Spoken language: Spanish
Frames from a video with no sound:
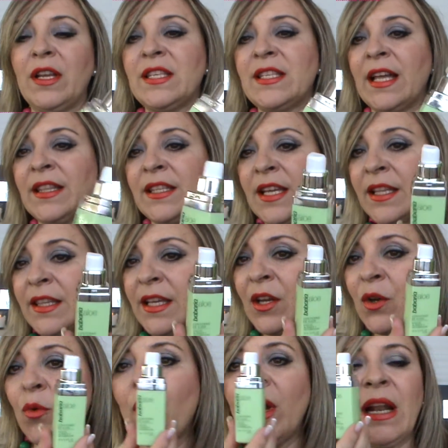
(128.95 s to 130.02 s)
alisante y
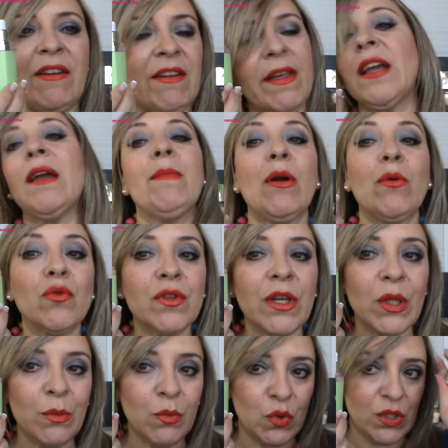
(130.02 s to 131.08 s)
antiarruga y la verdad que me ha
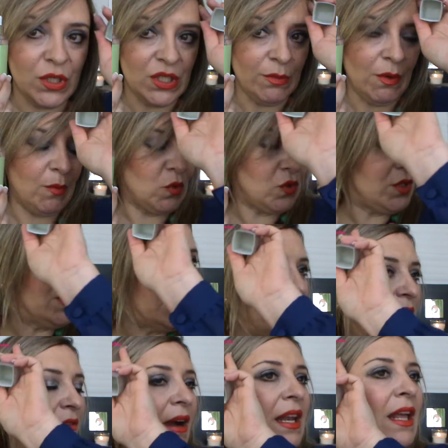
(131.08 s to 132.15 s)
gustado muchísimo,
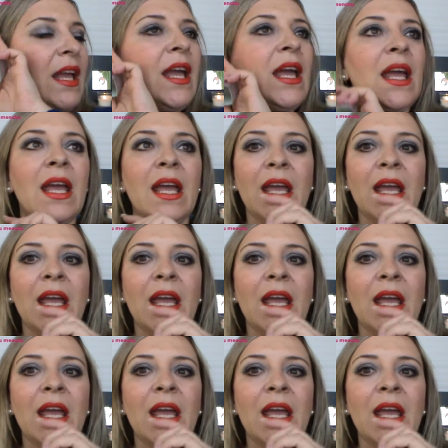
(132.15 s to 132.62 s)
muchísimo, ¿vale?